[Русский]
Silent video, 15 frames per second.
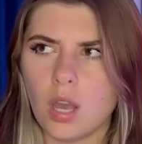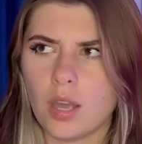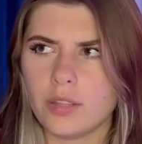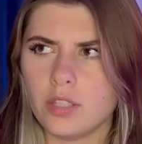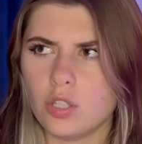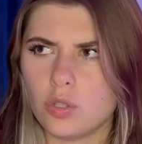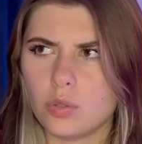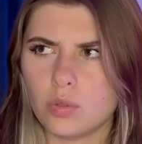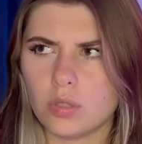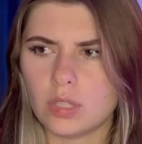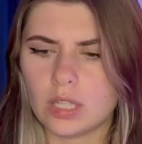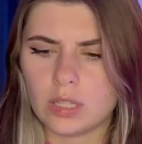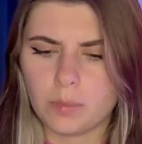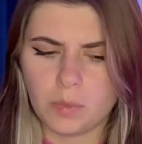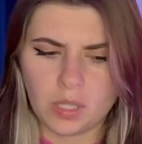Они
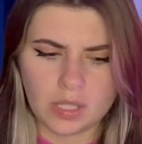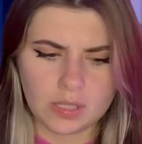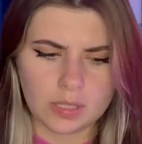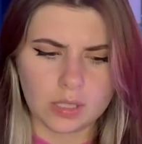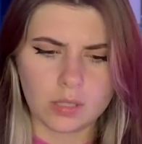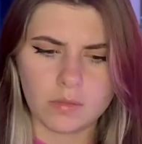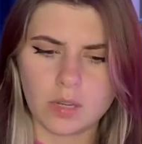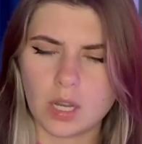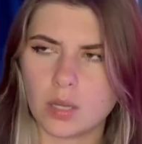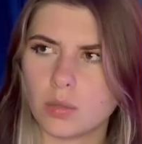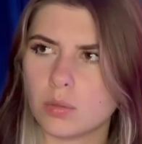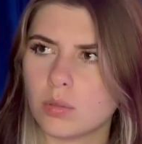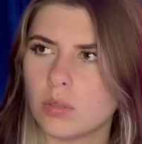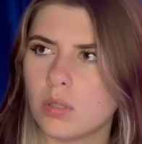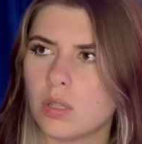что-то от меня
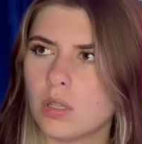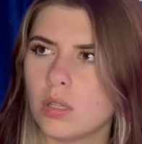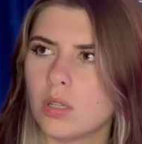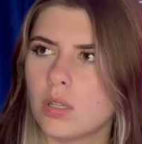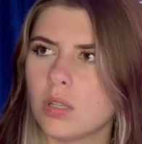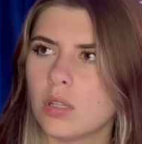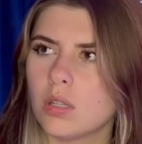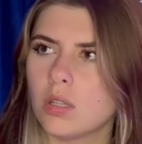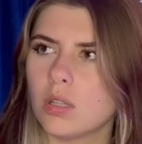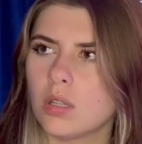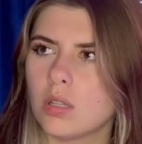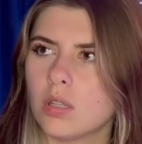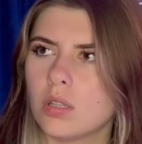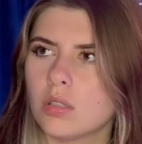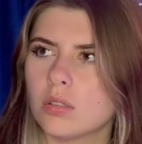скрывают. Дорогой, это снова
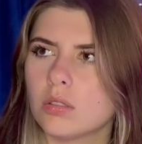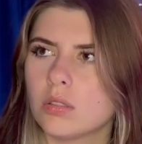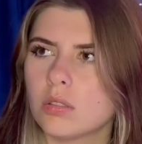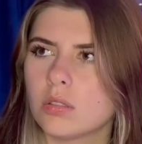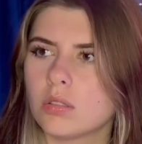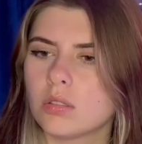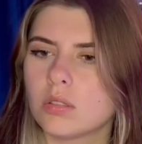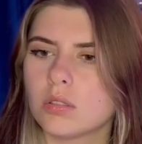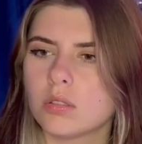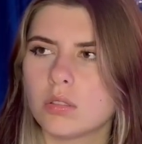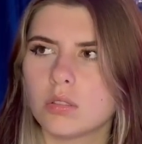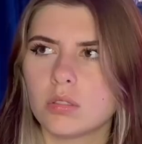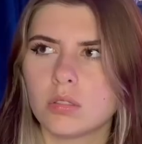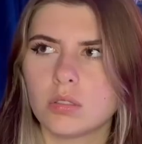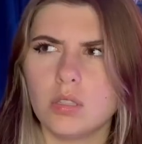происходит. Они
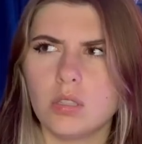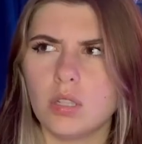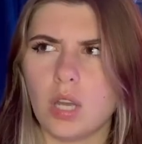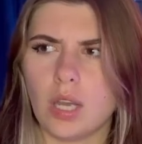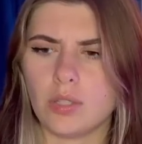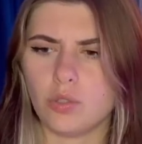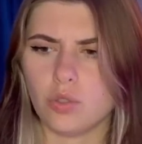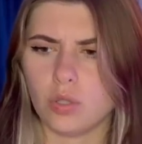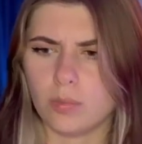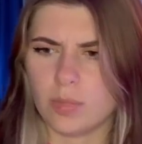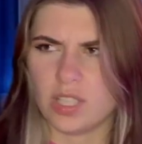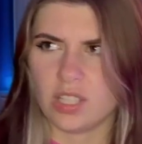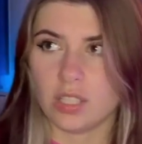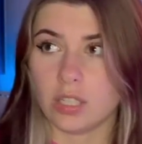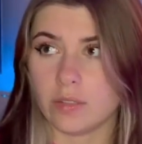нашли ее. О чем
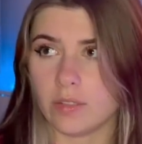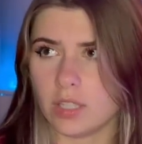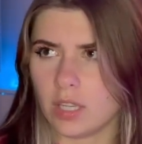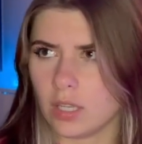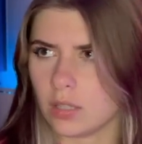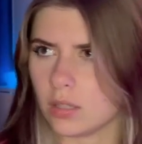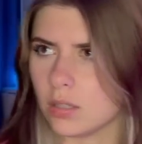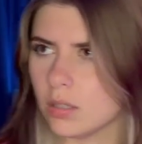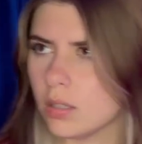они говорят?